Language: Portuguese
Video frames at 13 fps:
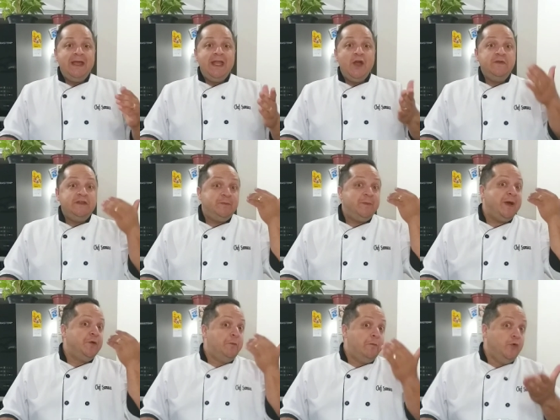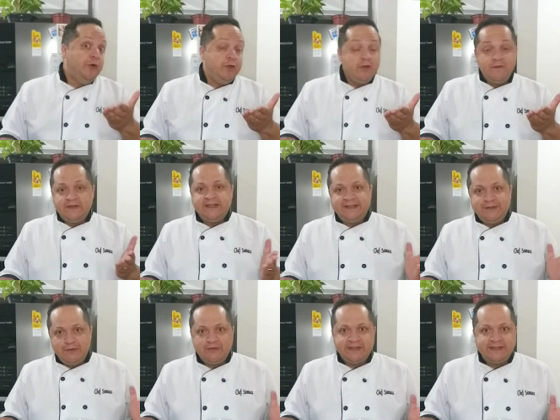Eu espero muito que vocês
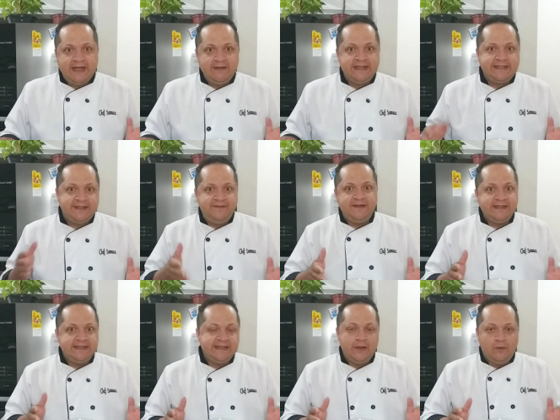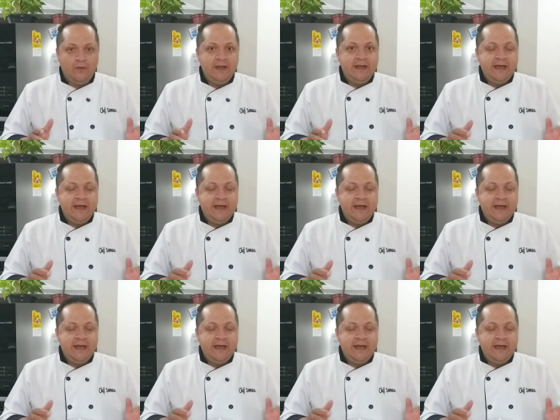tenham gostado dessa versão,